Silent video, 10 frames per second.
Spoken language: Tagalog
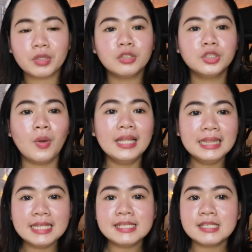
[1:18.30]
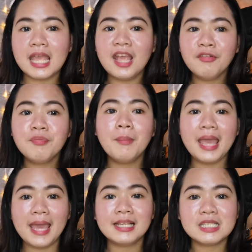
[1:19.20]
So, at least, if
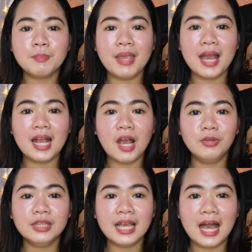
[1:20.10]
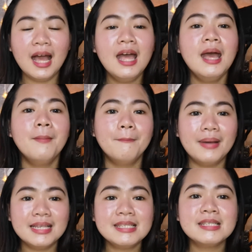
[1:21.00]
may XP account ka,
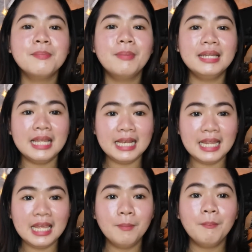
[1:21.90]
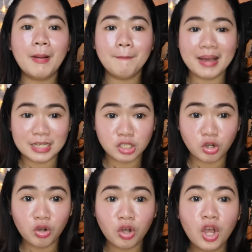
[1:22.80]
mas madaling
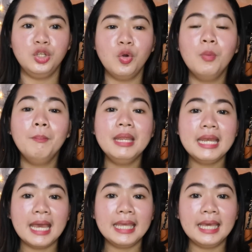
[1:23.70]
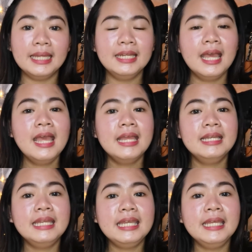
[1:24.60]
papasok yung binayad
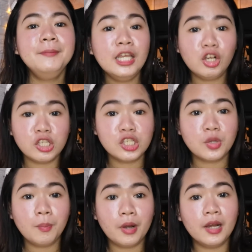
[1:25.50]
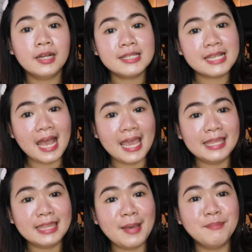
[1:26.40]
ni customer sa
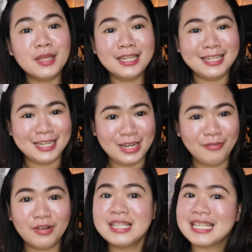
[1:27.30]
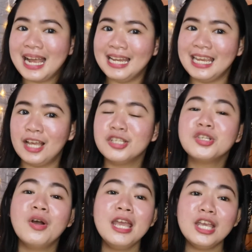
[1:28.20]
item na na-deliver sa kanya.
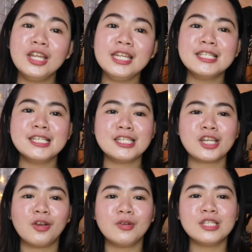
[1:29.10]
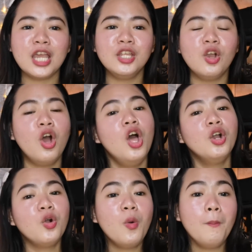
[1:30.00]
So, ngayon, isi-share ko sa inyo
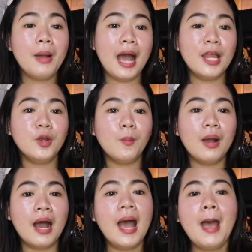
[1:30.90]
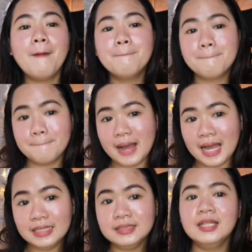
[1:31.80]
kung paano ba
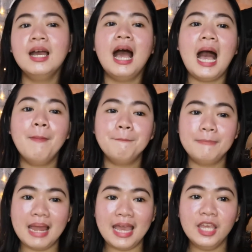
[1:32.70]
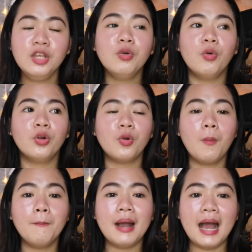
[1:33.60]
mag-apply or
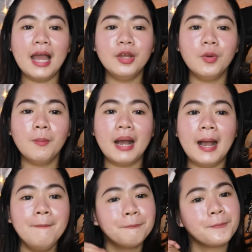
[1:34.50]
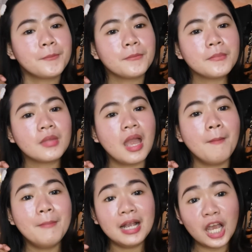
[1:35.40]
kung paano ba
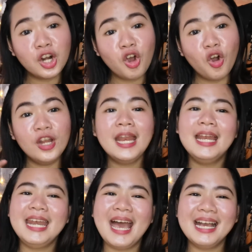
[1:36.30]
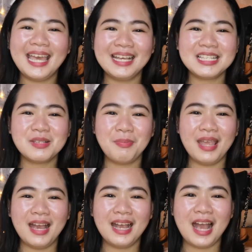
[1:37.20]
magkaroon ng
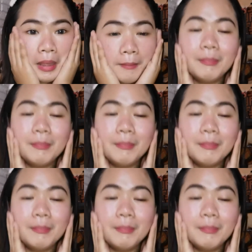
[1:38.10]
XPay account.